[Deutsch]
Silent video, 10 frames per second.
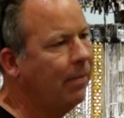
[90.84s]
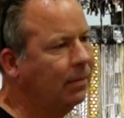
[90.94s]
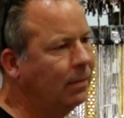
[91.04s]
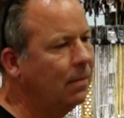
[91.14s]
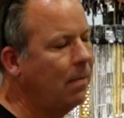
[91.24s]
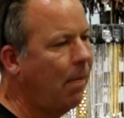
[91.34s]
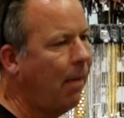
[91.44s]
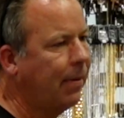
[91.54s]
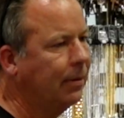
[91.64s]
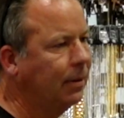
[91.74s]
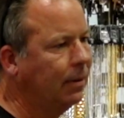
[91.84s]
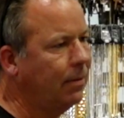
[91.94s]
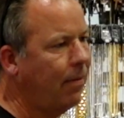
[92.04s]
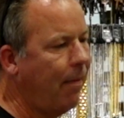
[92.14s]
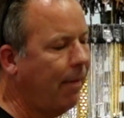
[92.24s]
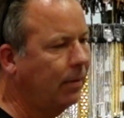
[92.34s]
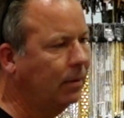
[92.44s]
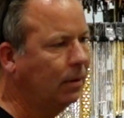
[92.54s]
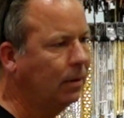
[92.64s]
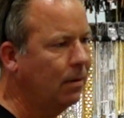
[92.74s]
mich ist es aber nicht abrupt, sondern
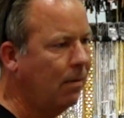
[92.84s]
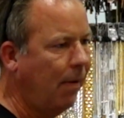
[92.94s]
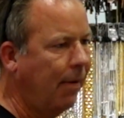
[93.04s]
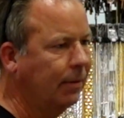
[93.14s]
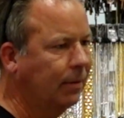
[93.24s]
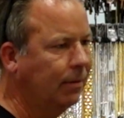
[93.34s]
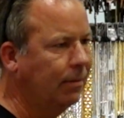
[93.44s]
für mich ist es äh,